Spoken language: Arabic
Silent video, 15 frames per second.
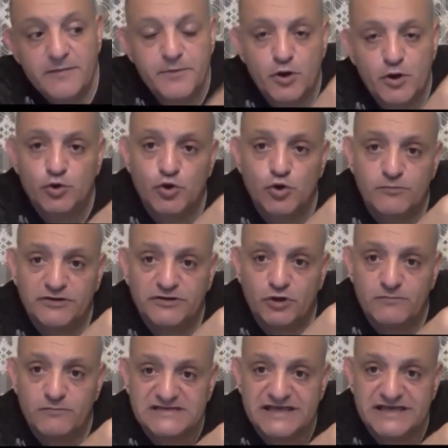بيخرج منه
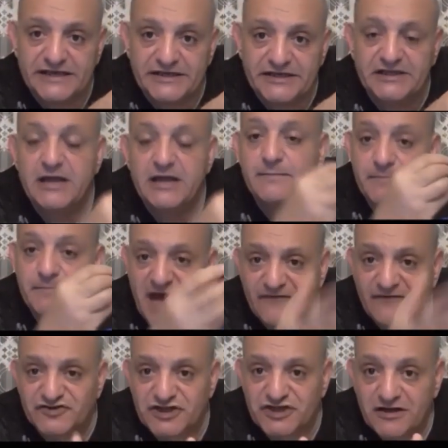المسيحيين
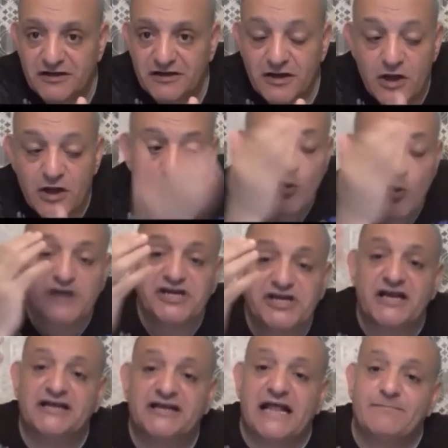بيفشل
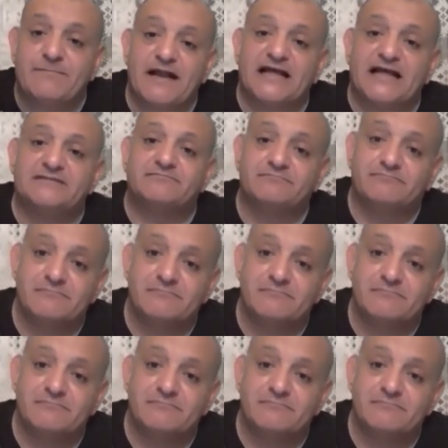وعشان كده البلد